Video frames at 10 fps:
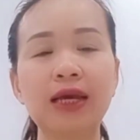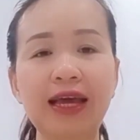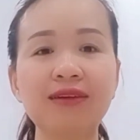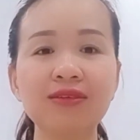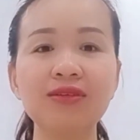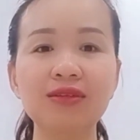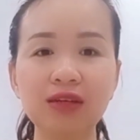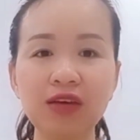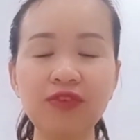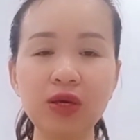ngăn ngừa
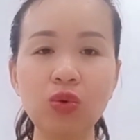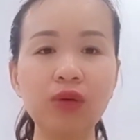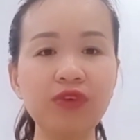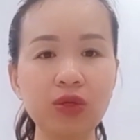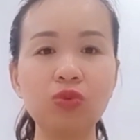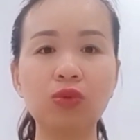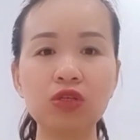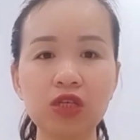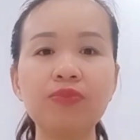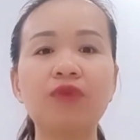những cái vi khuẩn vi trùng nó
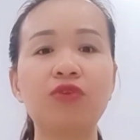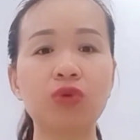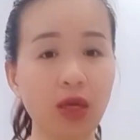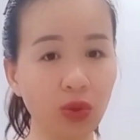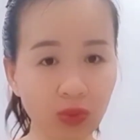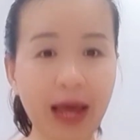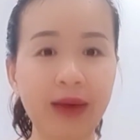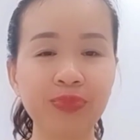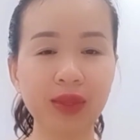xâm nhập vào cơ thể chúng ta